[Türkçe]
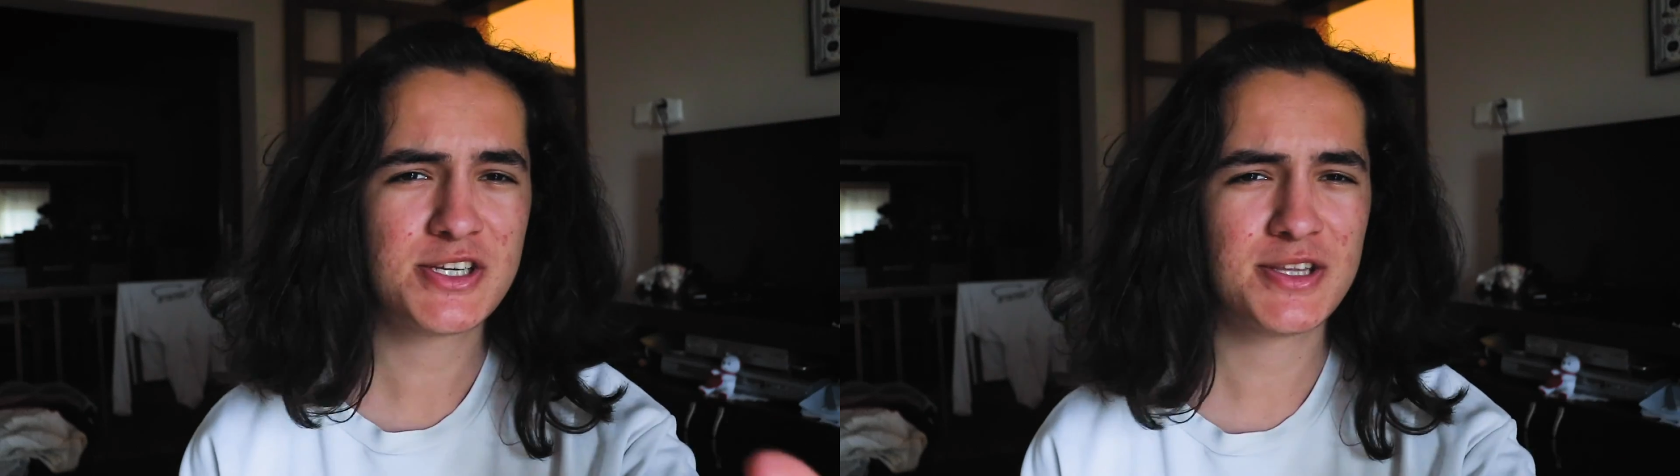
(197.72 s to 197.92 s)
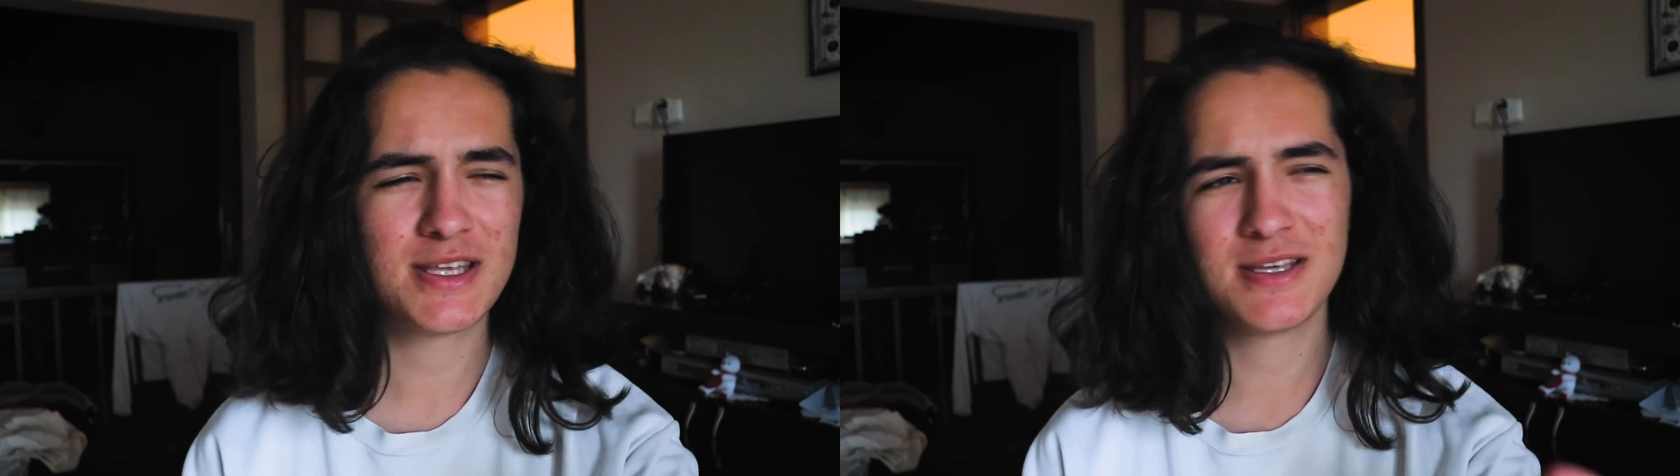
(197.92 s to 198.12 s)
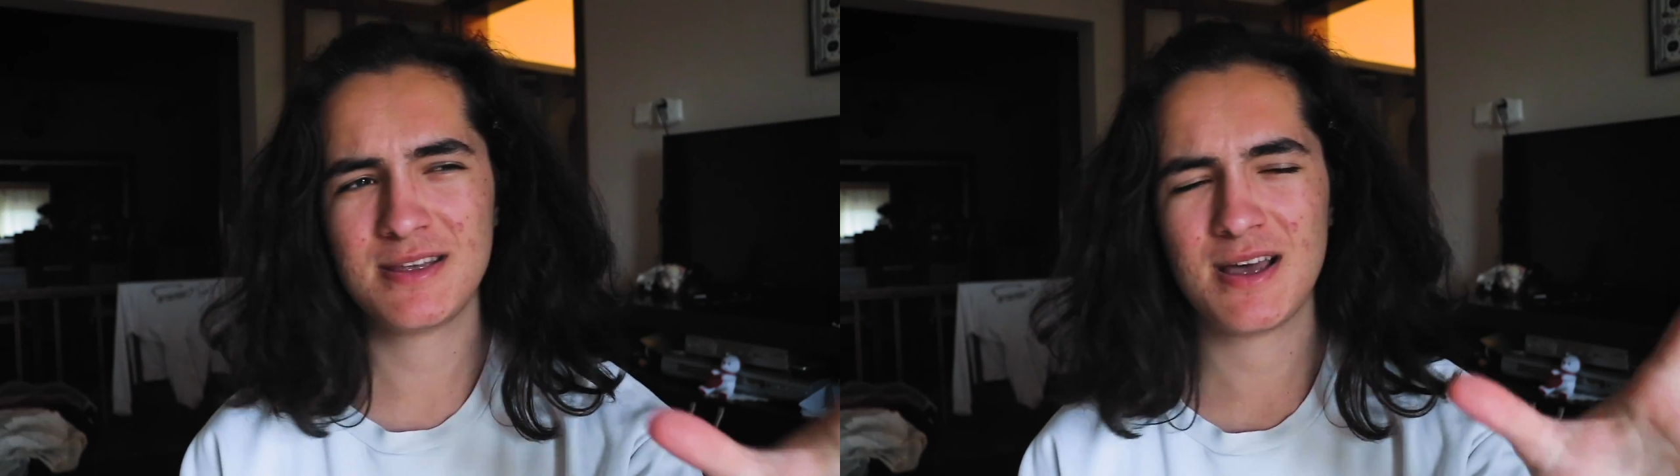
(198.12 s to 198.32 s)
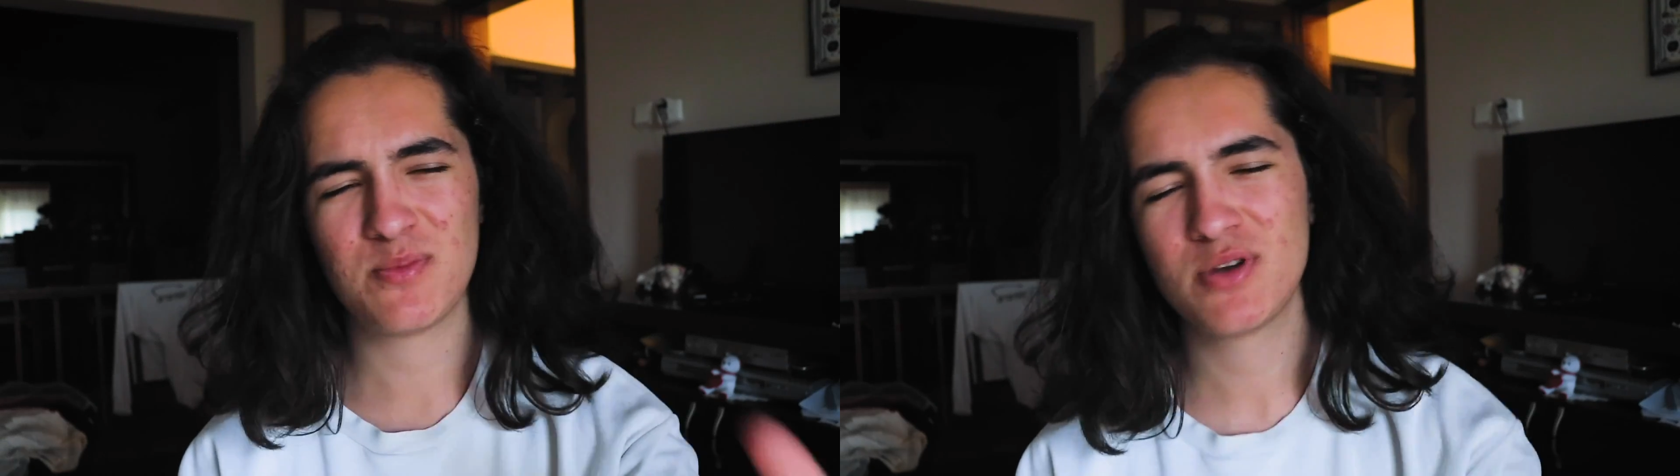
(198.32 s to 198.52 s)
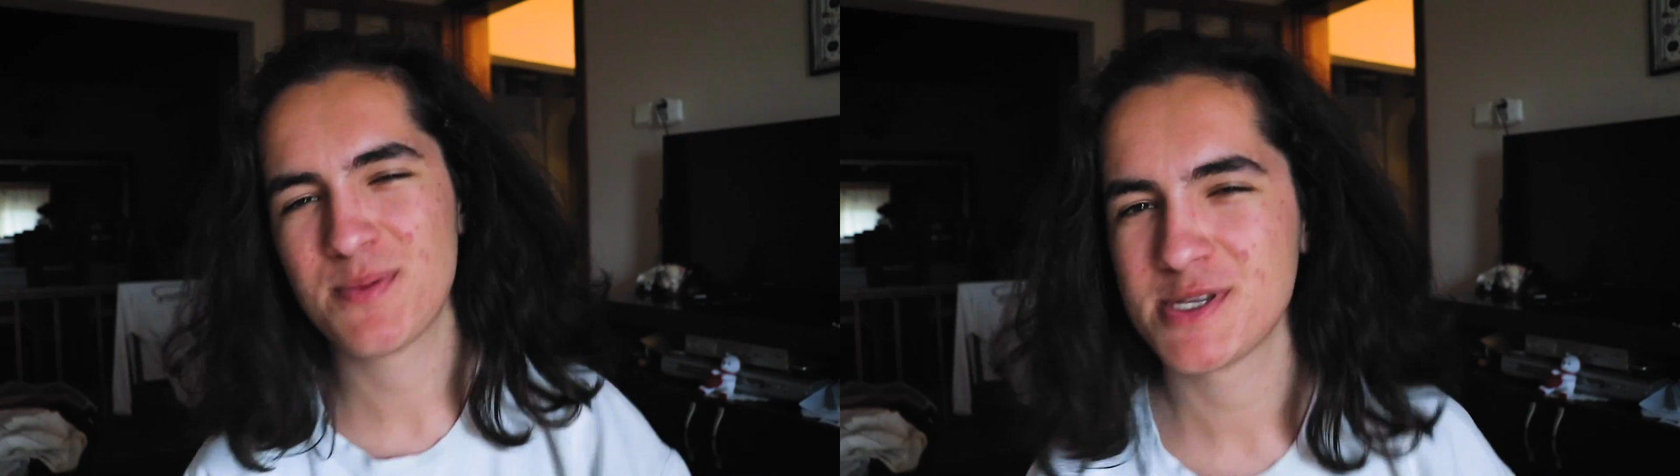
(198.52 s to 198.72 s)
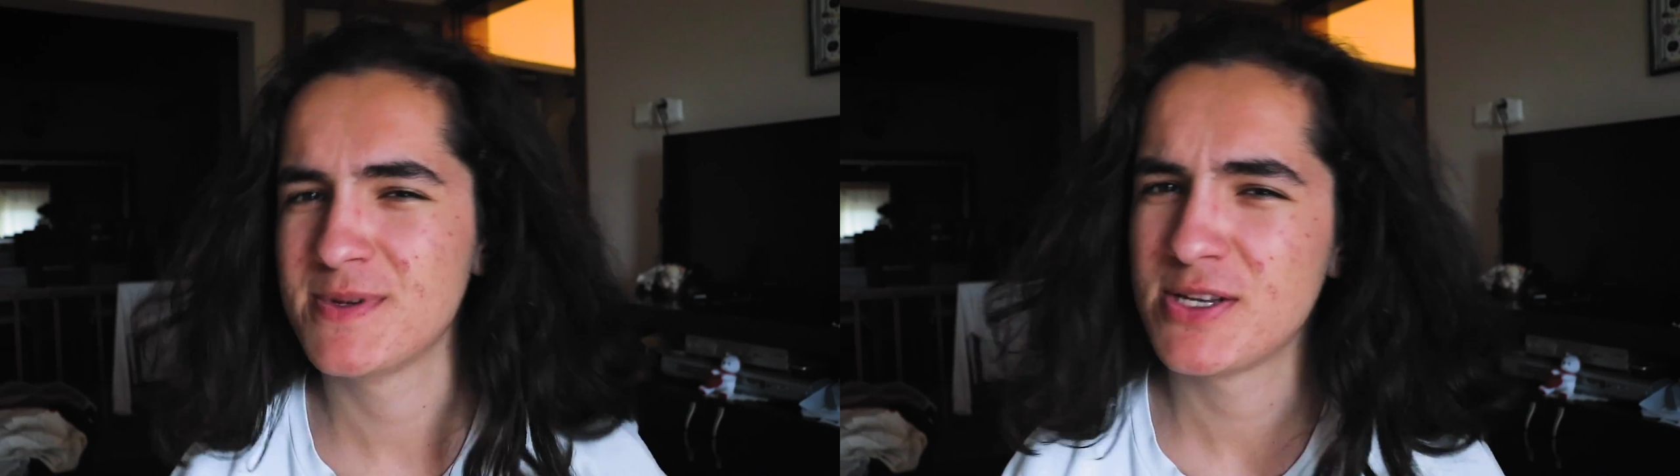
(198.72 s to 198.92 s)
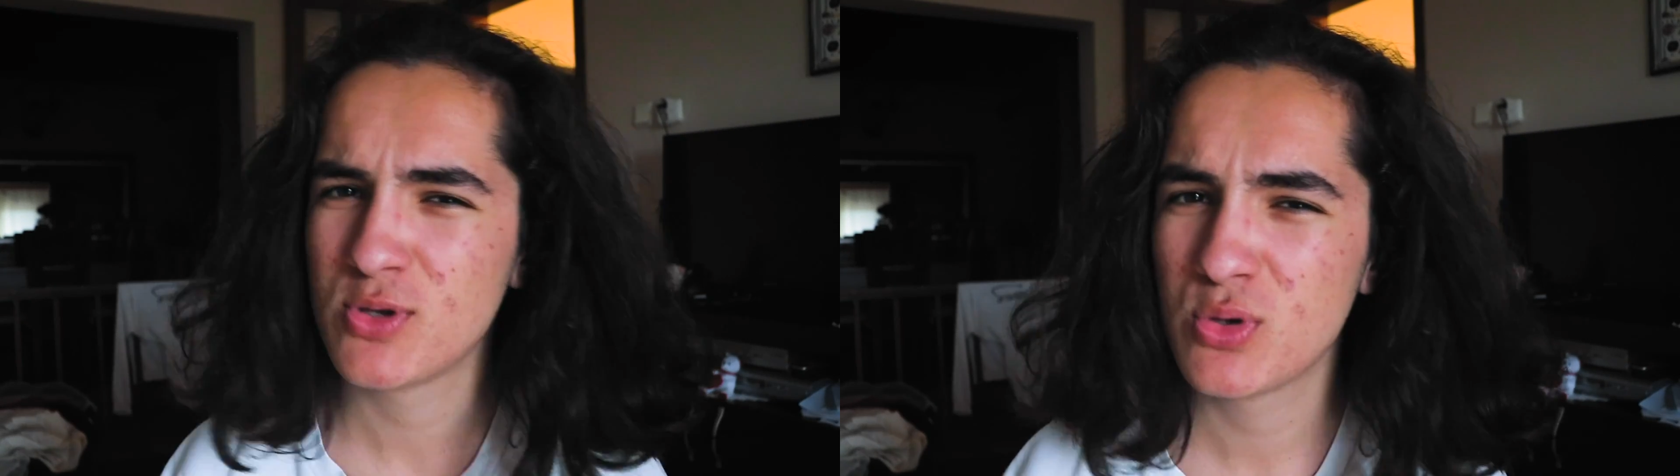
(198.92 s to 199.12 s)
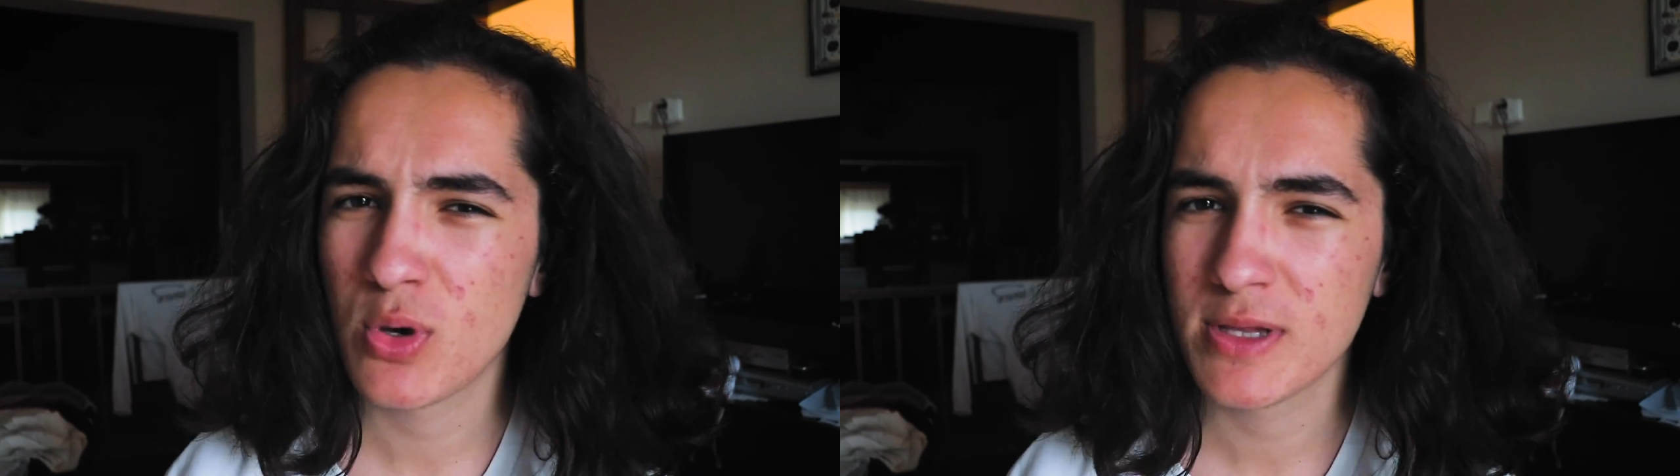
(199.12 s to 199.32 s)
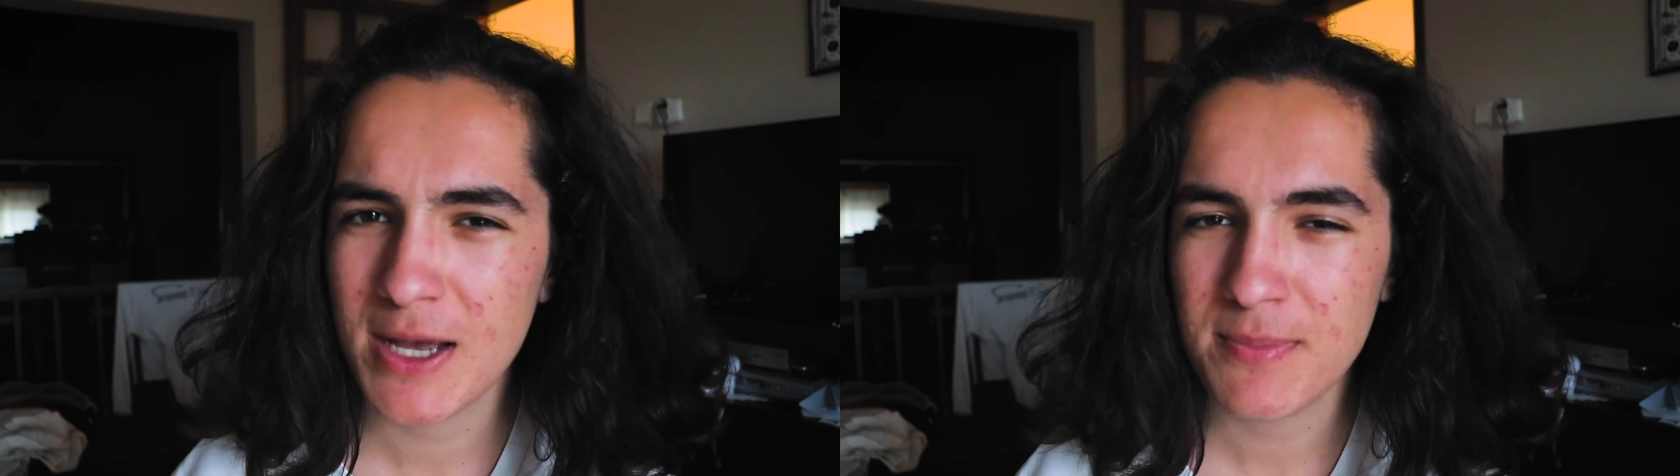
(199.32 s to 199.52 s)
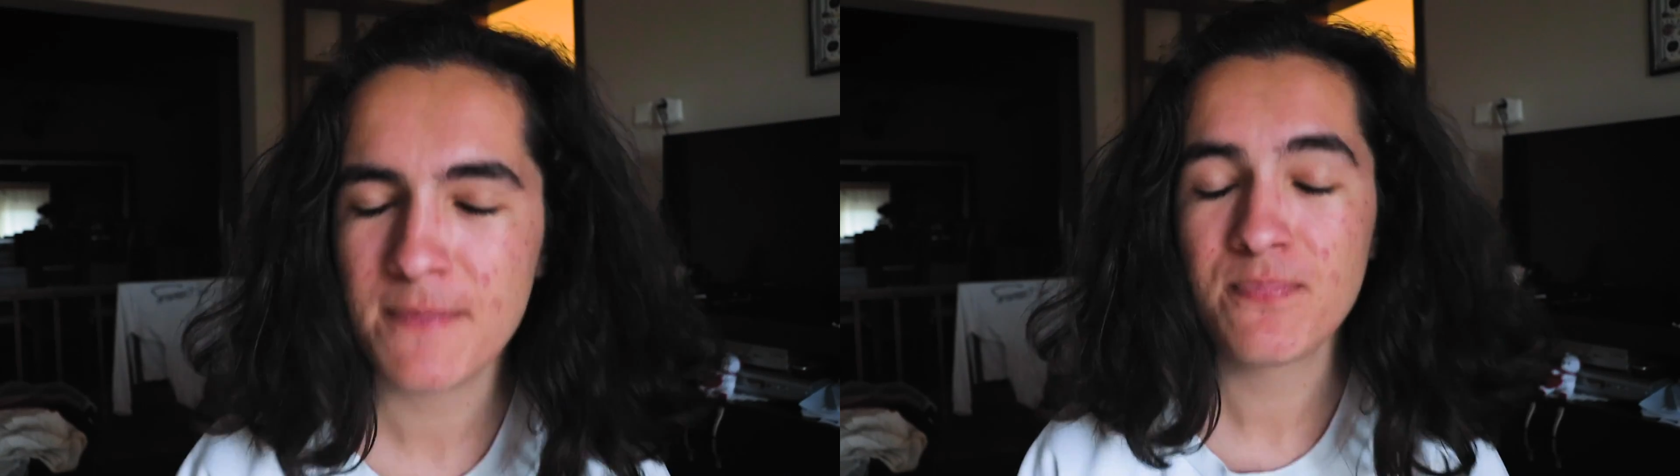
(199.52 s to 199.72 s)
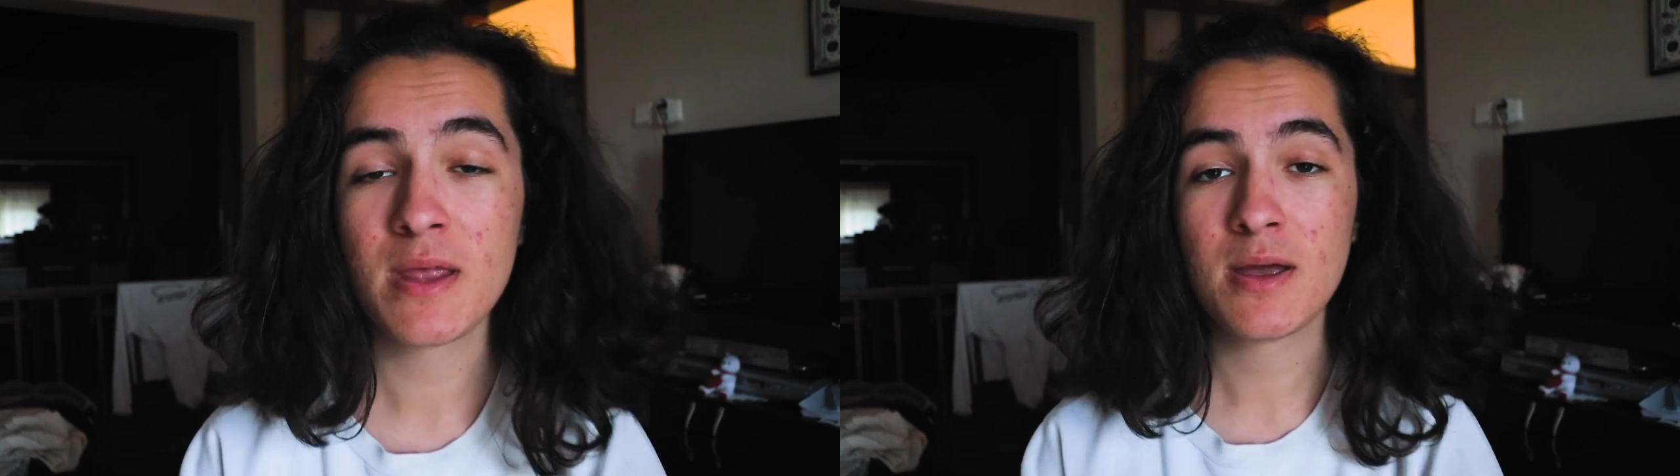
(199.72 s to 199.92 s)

dışındaki yağmur yağması biraz kötü oldu ama